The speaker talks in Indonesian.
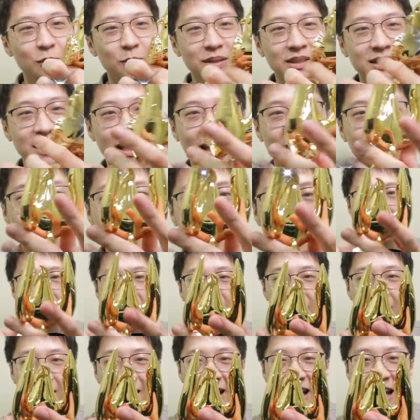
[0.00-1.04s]
ya gua baca ya.
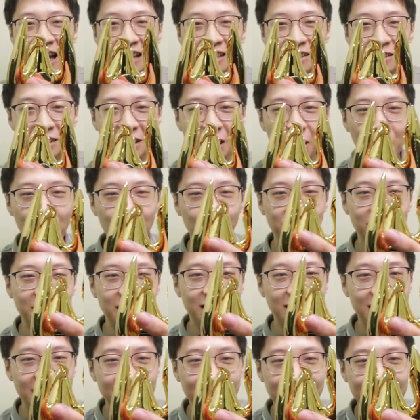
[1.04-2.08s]

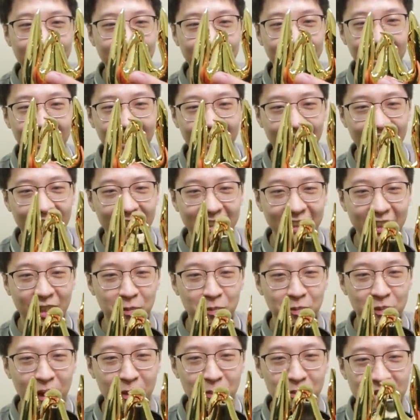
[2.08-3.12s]
Extraordinary Creator
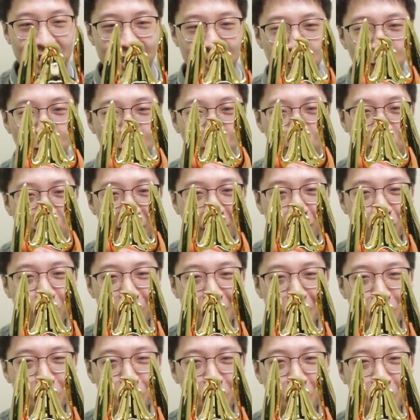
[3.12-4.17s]
PUBG Mobile
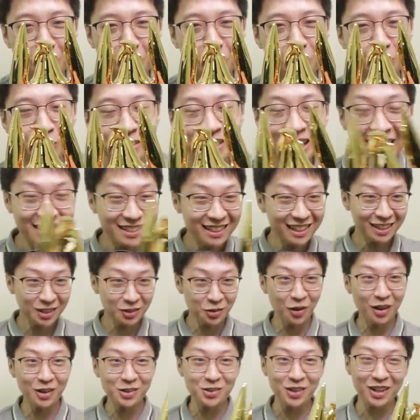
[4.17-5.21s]
2020. Jangan-jangan
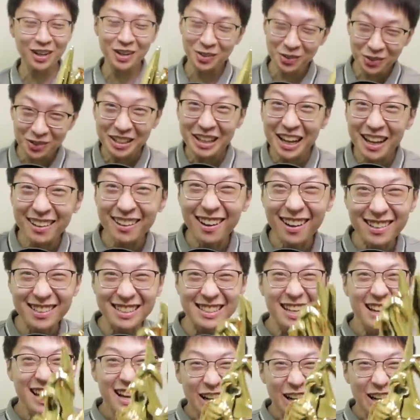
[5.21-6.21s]
gua juara dunia, guys.